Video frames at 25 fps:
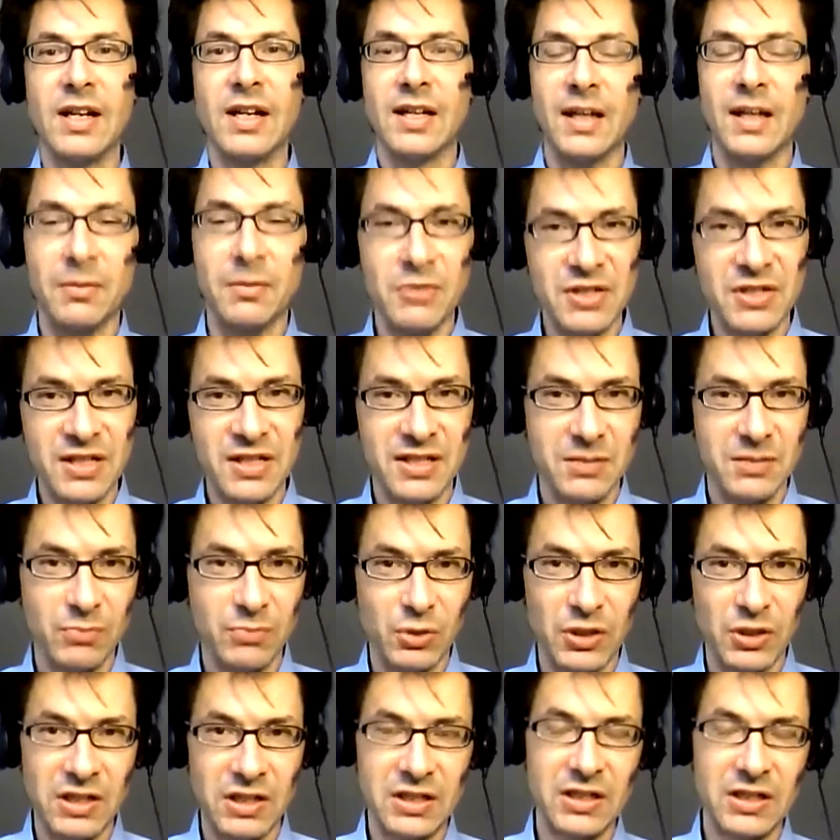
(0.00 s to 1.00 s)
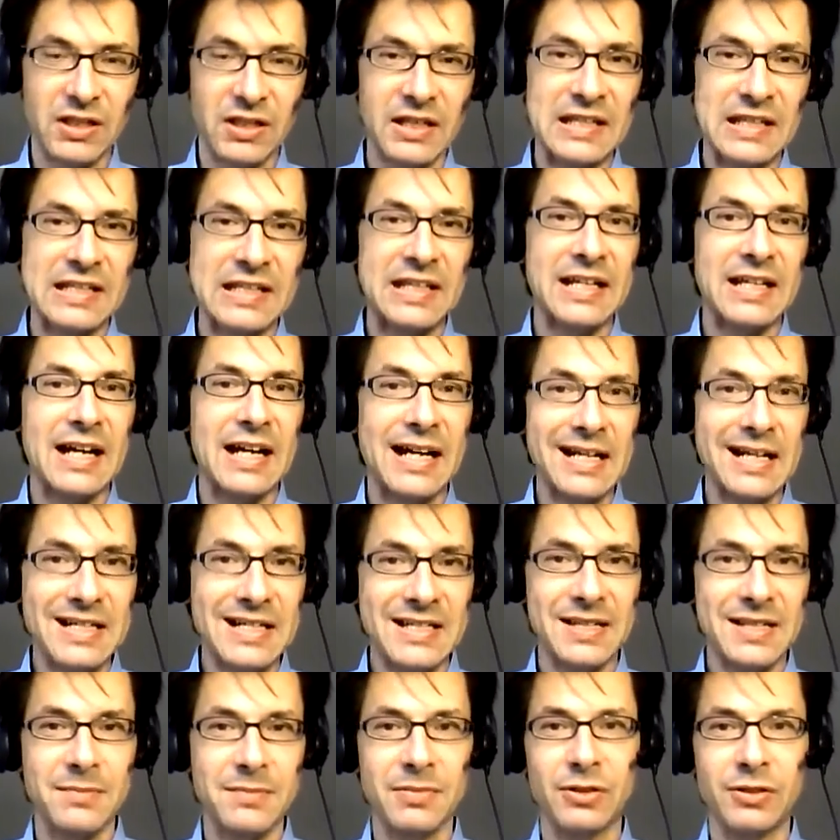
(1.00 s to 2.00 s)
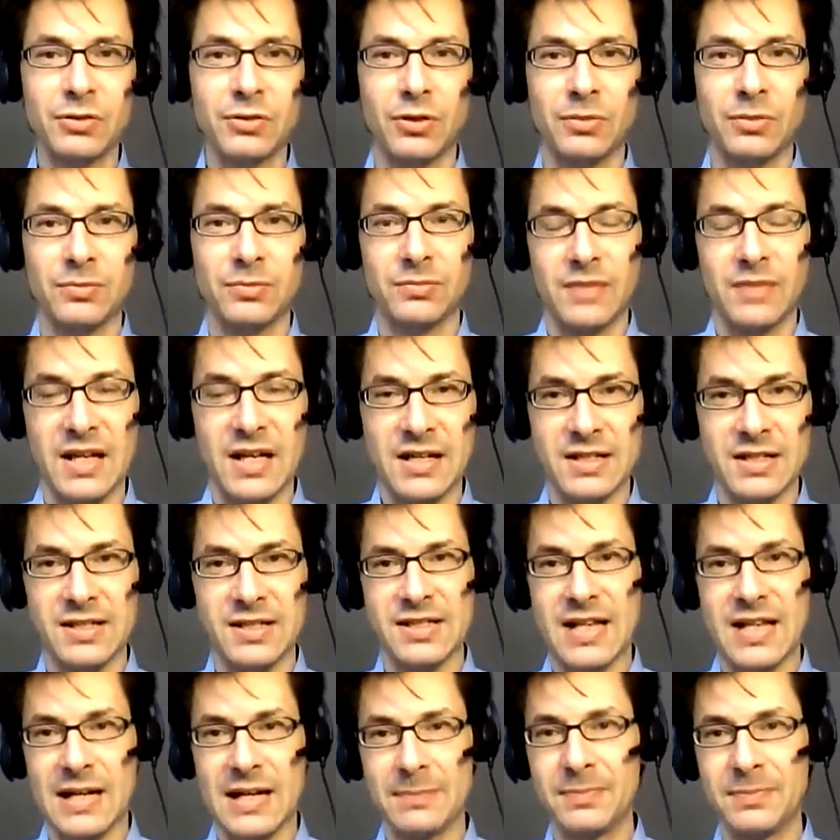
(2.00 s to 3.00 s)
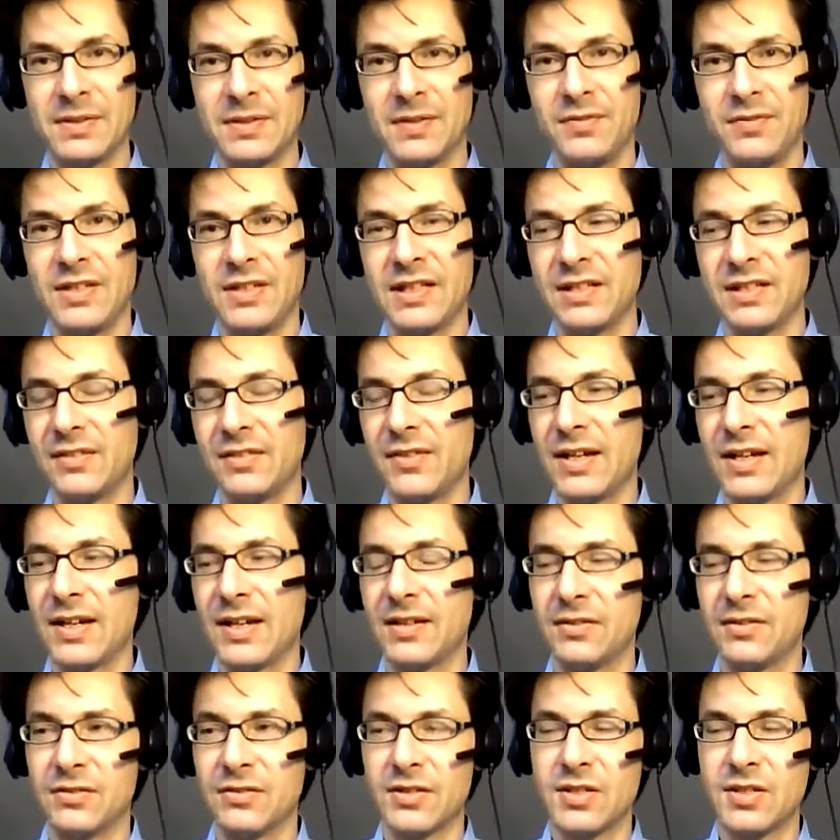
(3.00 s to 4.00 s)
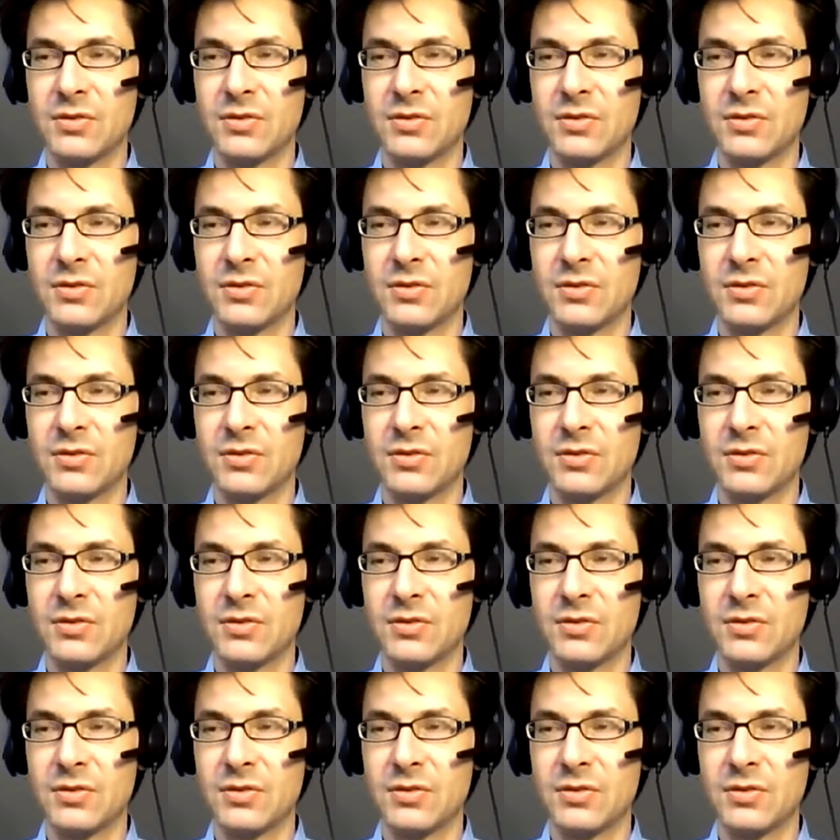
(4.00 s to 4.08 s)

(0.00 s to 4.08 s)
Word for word: Da müssen dann die Politiker richtig Angst bekommen, ja, dass sie abgewählt werden und